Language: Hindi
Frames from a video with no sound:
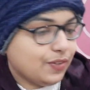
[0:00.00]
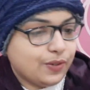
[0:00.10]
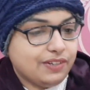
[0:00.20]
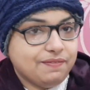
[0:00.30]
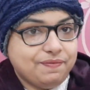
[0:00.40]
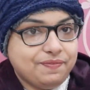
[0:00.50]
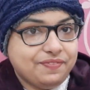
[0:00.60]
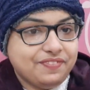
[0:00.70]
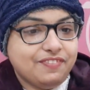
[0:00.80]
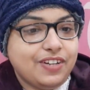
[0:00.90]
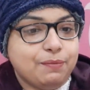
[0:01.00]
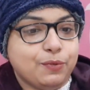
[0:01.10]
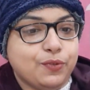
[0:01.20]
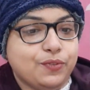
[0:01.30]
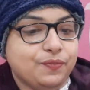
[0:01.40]
ओके वन
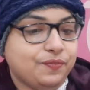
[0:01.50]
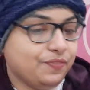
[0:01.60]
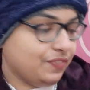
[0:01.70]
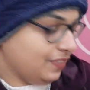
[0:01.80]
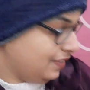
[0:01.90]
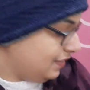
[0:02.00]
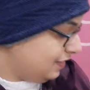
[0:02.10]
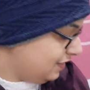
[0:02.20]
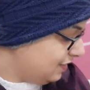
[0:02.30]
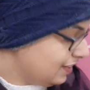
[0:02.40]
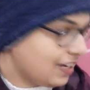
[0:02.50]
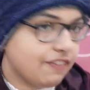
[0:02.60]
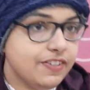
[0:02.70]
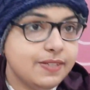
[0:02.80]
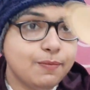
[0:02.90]
मोर
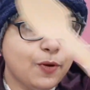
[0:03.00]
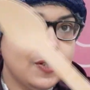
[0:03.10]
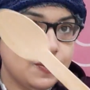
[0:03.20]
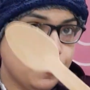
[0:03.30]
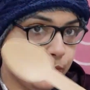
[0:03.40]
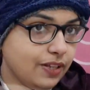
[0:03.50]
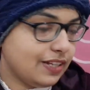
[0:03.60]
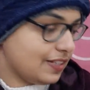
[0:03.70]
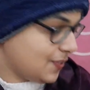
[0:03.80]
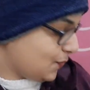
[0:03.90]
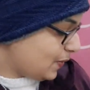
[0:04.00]
काफ़ी स्मॉल स्पून है दैट्स